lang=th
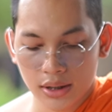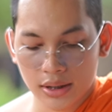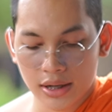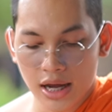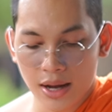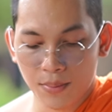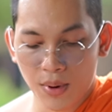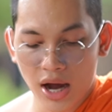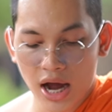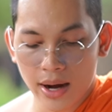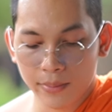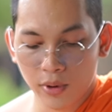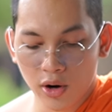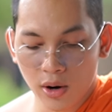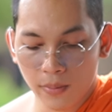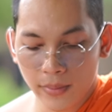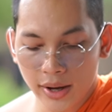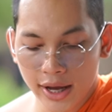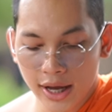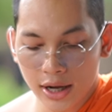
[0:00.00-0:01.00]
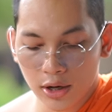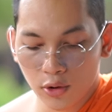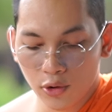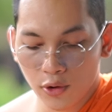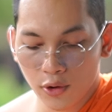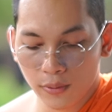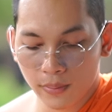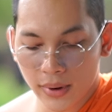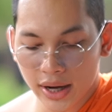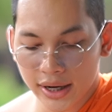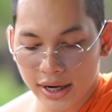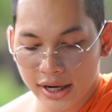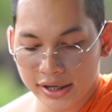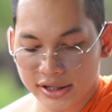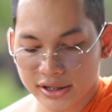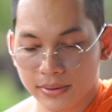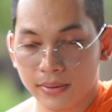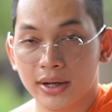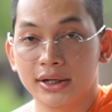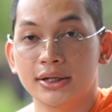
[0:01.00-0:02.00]
ได้พาพ่อแม่ลูกมานั่ง
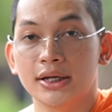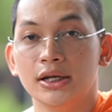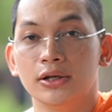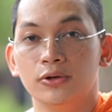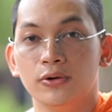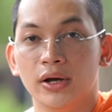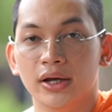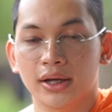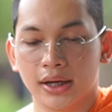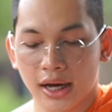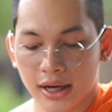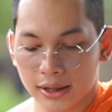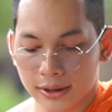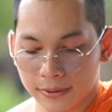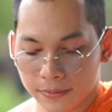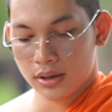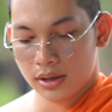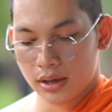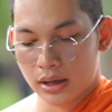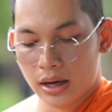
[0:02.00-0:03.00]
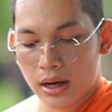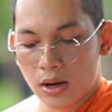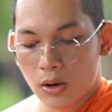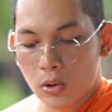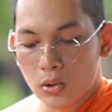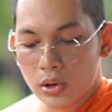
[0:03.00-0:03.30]
สมาธิด้วยกันเขา